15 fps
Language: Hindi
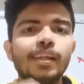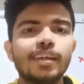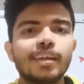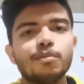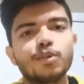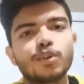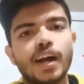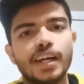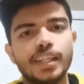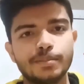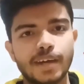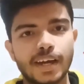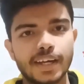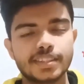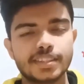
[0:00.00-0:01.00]
पहले कि हम लोग
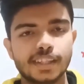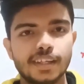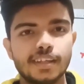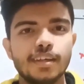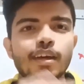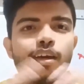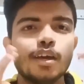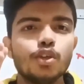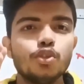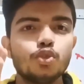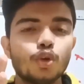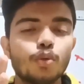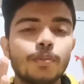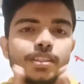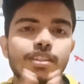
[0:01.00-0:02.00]
कहानी में आगे चले
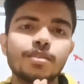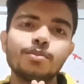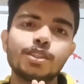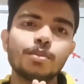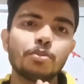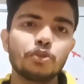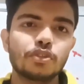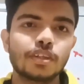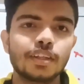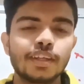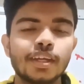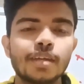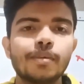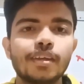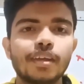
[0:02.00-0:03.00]
जो बच्चे उनसे पूछते
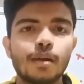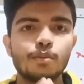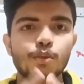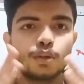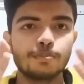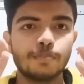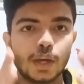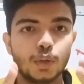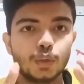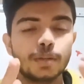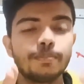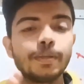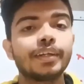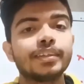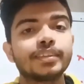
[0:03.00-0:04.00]
रहते हैं कि भैया हम लोग बायो
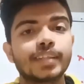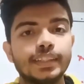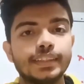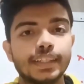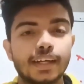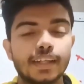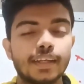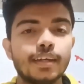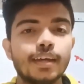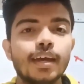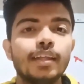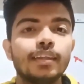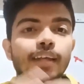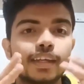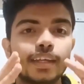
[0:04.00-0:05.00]
की प्रैक्टिस कहाँ से करें
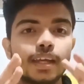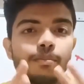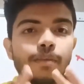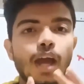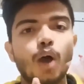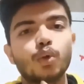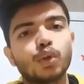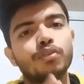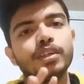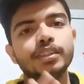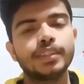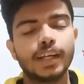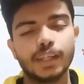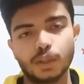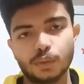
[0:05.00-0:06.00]
ताकि हमें आउट ऑफ
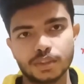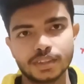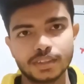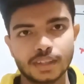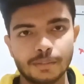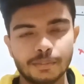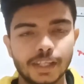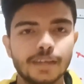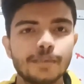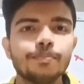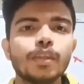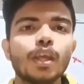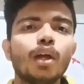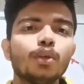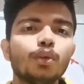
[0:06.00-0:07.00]
एनसीआर के क्वेश्चन ना मिले
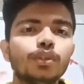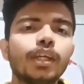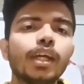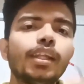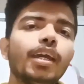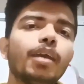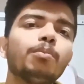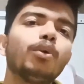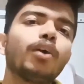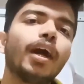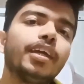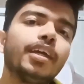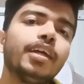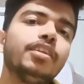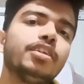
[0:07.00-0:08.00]
तो उनके लिए एक
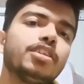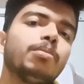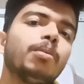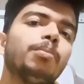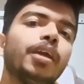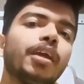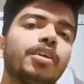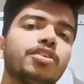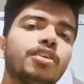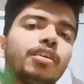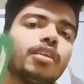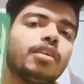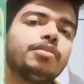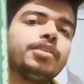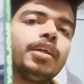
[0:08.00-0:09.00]
बुक आई है दिशा पब्लिकेशन
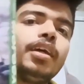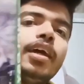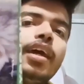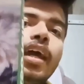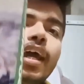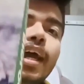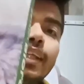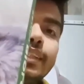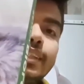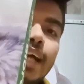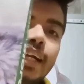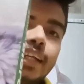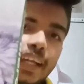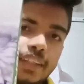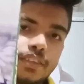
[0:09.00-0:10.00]
की तरफ से
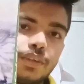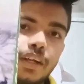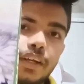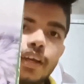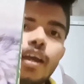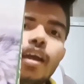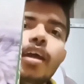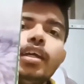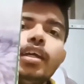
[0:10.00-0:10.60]
एनसीआर की एक्सपेक्ट